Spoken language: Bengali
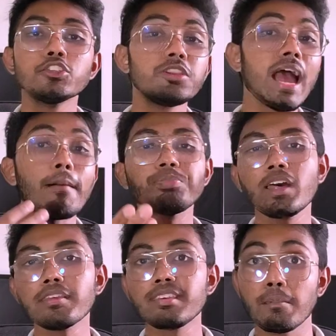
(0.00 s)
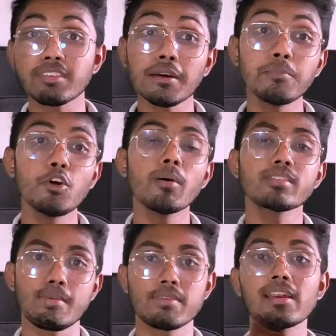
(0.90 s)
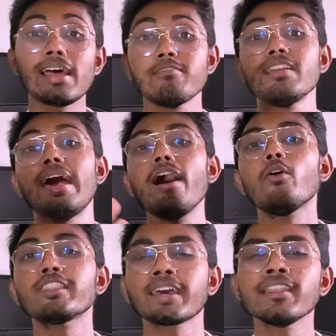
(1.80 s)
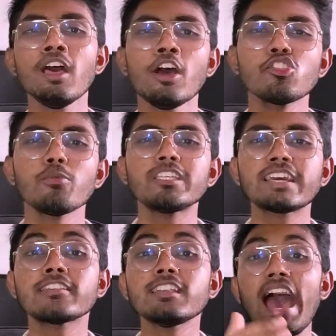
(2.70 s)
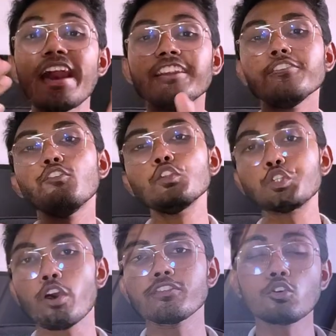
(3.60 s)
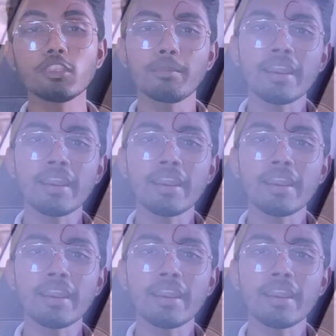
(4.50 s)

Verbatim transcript: যদি আপনারা স্যামসাং প্রিয় বা স্যামসাং লাভার না হয়ে থাকেন তবে সেক্ষেত্রে আরেকটি ফোন চয়েস করতে